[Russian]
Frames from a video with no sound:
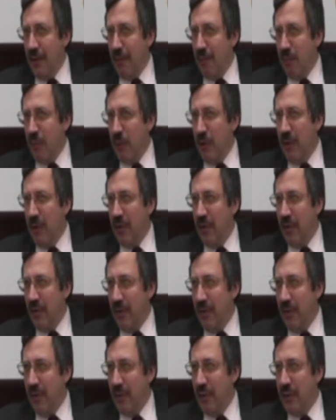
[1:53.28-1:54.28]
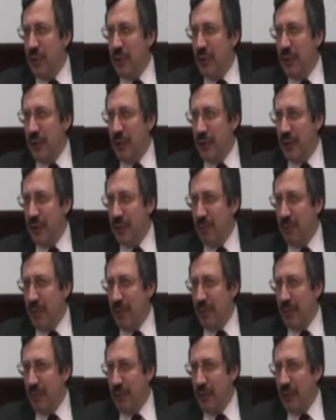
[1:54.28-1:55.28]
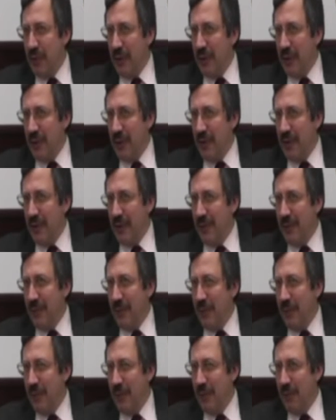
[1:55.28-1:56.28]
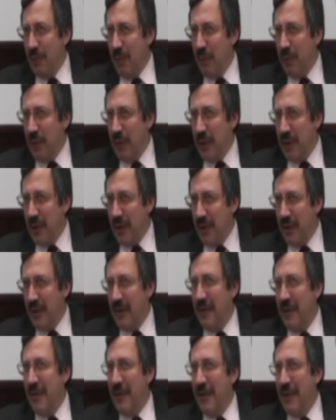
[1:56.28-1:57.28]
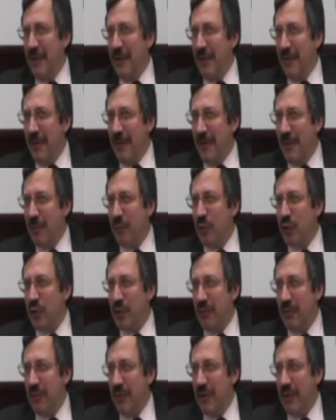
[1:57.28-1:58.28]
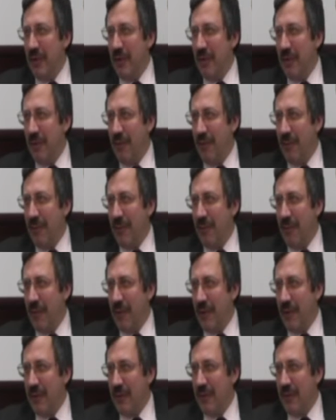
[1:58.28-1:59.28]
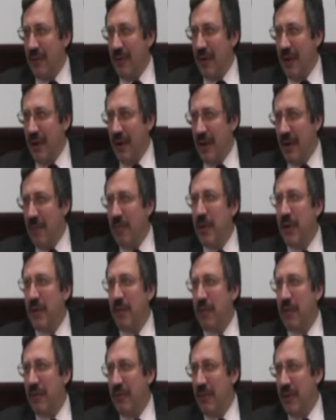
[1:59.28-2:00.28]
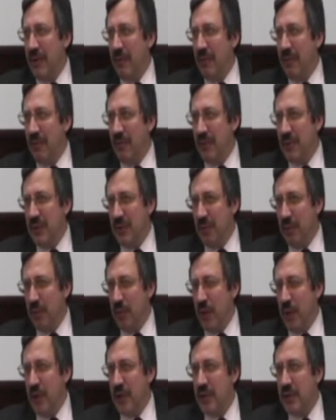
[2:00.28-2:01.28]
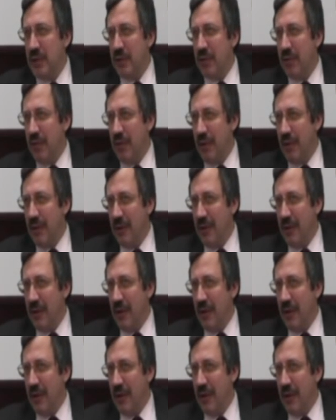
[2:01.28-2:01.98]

мы очень хорошо поработали, но мы пока немножко варились в собственном соку. А теперь с появлением учебно-методического центра